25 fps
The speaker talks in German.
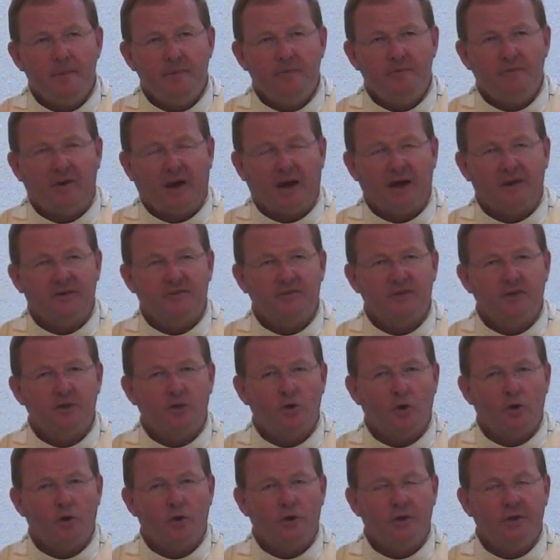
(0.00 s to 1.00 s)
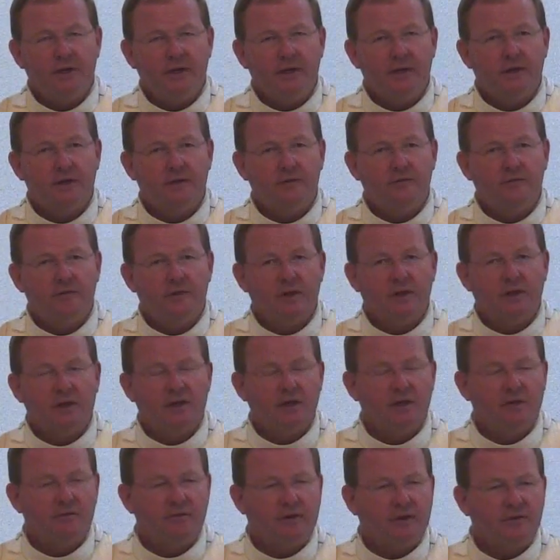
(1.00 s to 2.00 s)
weiß sie noch nicht
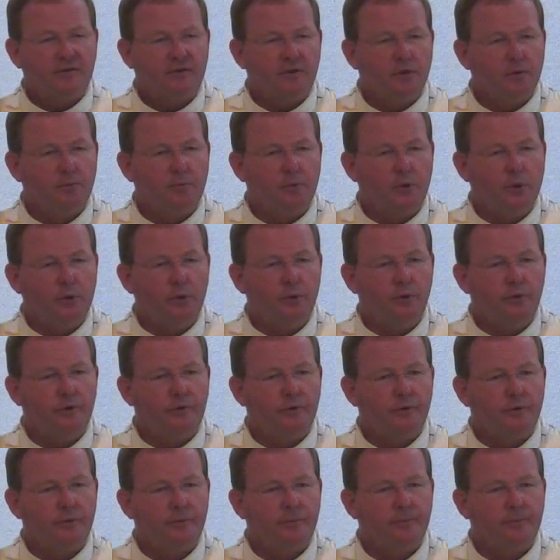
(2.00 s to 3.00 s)
wirklich, was ihr blüht.